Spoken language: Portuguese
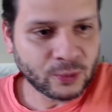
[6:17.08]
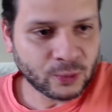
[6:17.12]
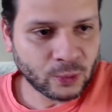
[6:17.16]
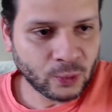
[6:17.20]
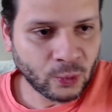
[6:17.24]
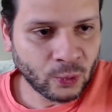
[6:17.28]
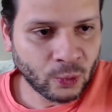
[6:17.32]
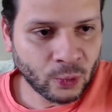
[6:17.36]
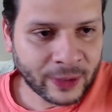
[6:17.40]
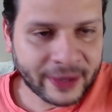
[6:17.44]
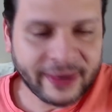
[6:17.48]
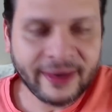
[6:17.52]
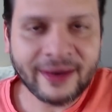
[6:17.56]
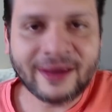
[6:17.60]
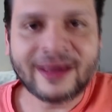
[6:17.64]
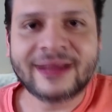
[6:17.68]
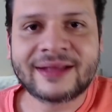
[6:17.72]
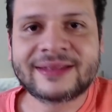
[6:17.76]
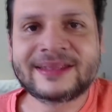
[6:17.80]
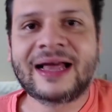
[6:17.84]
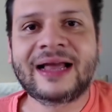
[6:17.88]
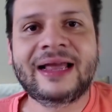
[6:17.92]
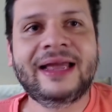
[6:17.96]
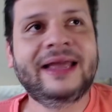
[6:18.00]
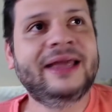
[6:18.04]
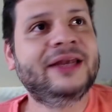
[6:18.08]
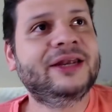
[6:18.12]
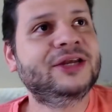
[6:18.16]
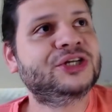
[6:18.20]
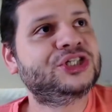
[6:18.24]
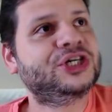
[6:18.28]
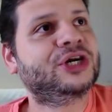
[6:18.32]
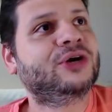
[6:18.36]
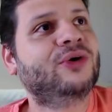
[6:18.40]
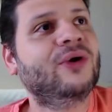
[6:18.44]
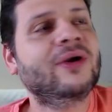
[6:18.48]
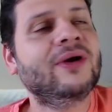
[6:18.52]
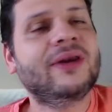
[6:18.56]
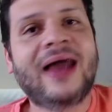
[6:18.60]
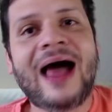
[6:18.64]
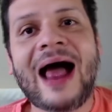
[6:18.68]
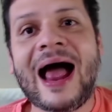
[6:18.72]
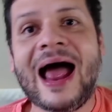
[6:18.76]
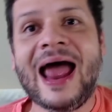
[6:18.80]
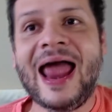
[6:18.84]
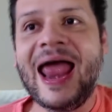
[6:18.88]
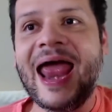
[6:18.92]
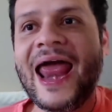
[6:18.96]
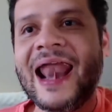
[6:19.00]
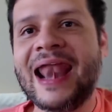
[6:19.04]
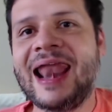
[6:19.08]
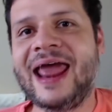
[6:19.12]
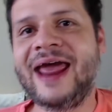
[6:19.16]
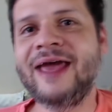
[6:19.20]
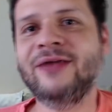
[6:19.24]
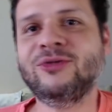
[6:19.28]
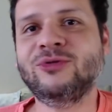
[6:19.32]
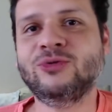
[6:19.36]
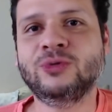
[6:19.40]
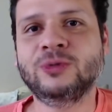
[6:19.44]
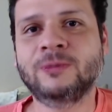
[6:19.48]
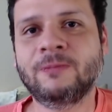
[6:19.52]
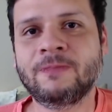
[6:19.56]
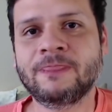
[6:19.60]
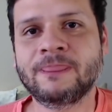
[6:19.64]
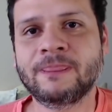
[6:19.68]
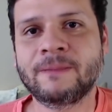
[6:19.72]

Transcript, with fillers: o Kim Kataguiri chegou lá, eleito.